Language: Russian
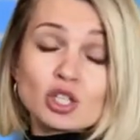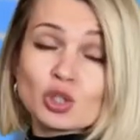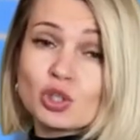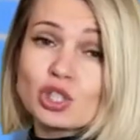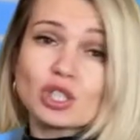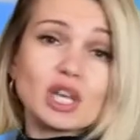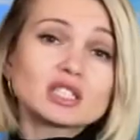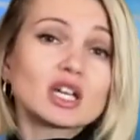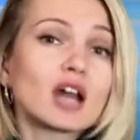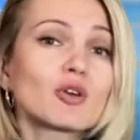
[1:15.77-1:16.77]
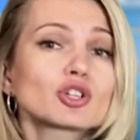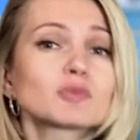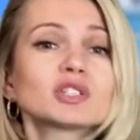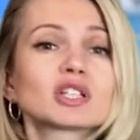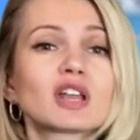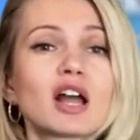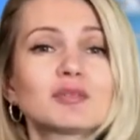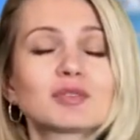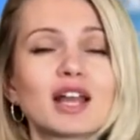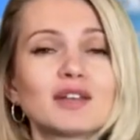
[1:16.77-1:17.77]
что считается хорошим
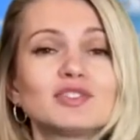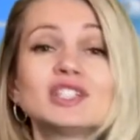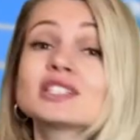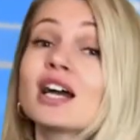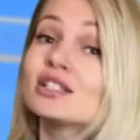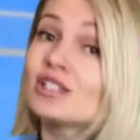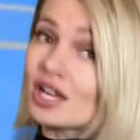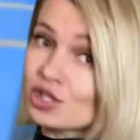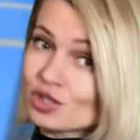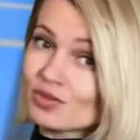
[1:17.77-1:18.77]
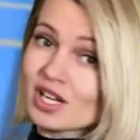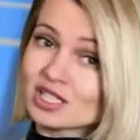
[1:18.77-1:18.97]
сигналом для нисходящего